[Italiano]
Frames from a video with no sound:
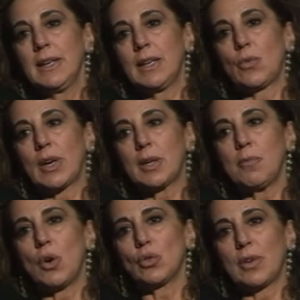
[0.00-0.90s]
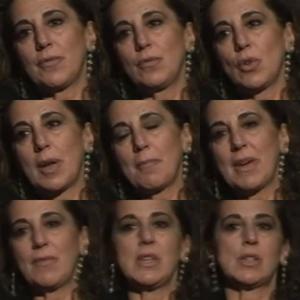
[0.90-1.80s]
in qualche modo non ha
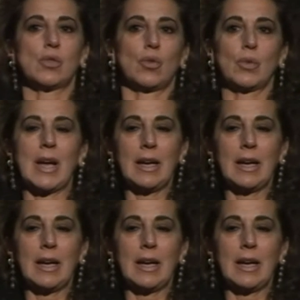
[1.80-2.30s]
mai visto una